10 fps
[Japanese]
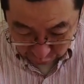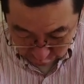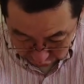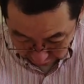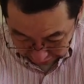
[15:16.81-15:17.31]
こ
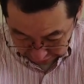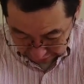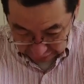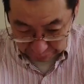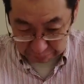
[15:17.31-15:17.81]
ちらは
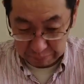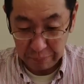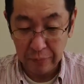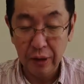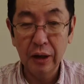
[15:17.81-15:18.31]
チャンプ
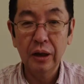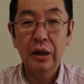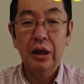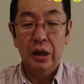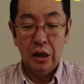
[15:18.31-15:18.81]

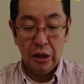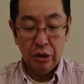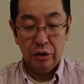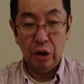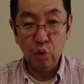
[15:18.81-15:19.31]

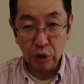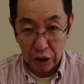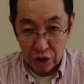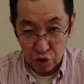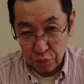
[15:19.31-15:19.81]
手応
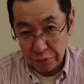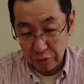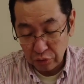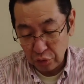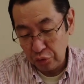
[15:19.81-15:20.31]
え十
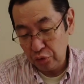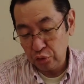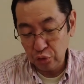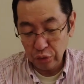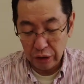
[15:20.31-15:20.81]
分という
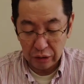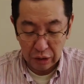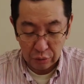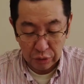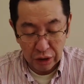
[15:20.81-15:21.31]
ことで
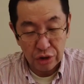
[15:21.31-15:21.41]
手応